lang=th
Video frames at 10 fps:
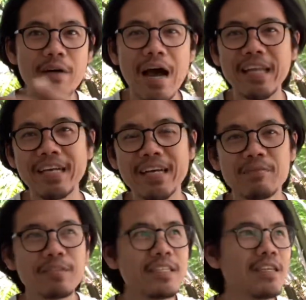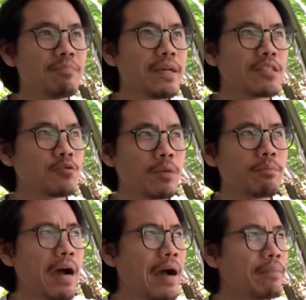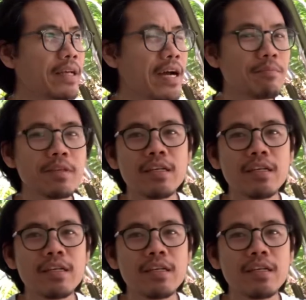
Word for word: บ้านนะครับ ที่นี่เป็นสวนปาร์มนะครับ